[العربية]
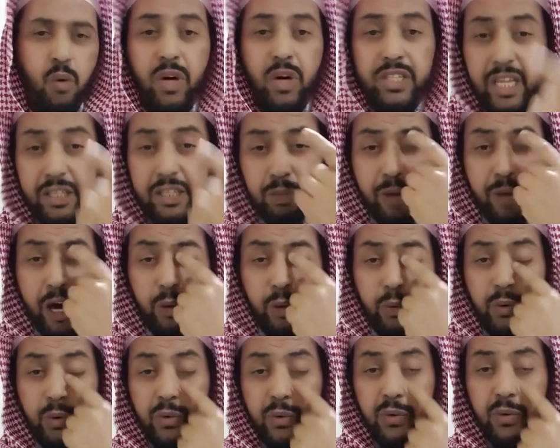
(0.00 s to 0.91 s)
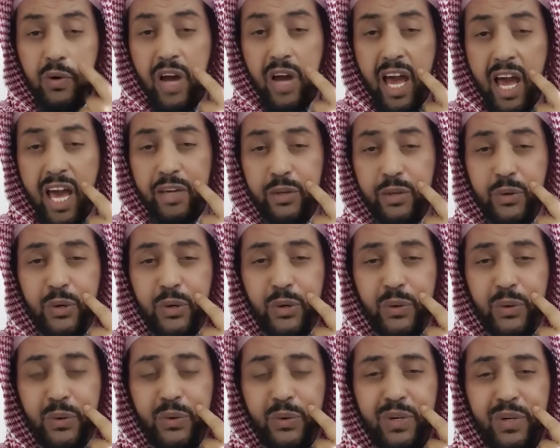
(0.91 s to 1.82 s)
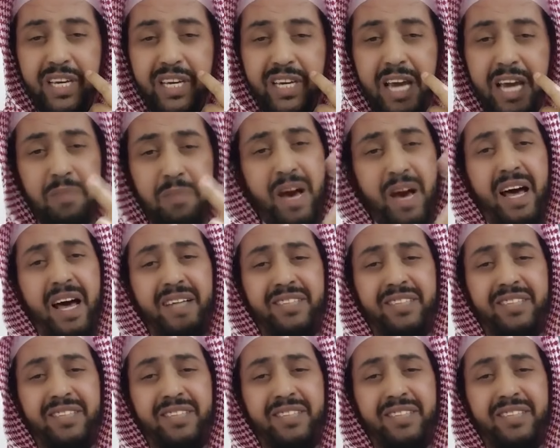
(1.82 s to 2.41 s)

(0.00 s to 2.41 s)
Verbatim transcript: وتدمع عينه كما